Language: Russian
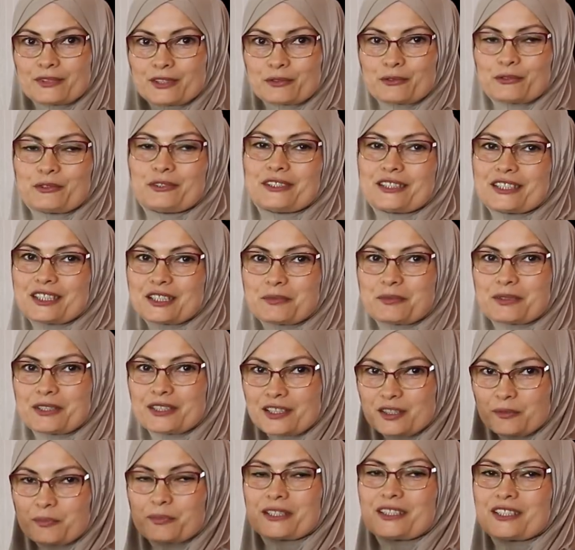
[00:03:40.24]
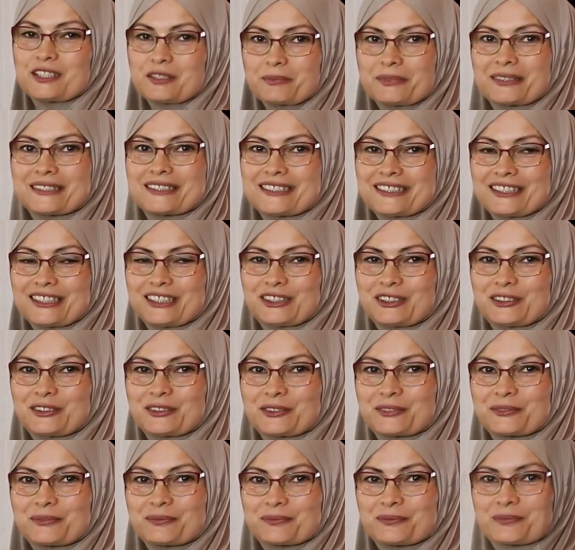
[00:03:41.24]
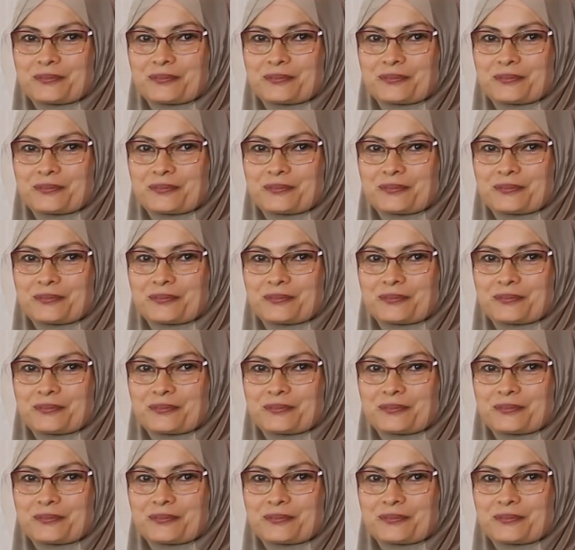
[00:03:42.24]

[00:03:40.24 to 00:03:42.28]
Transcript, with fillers: его на себе и продемонстрирую.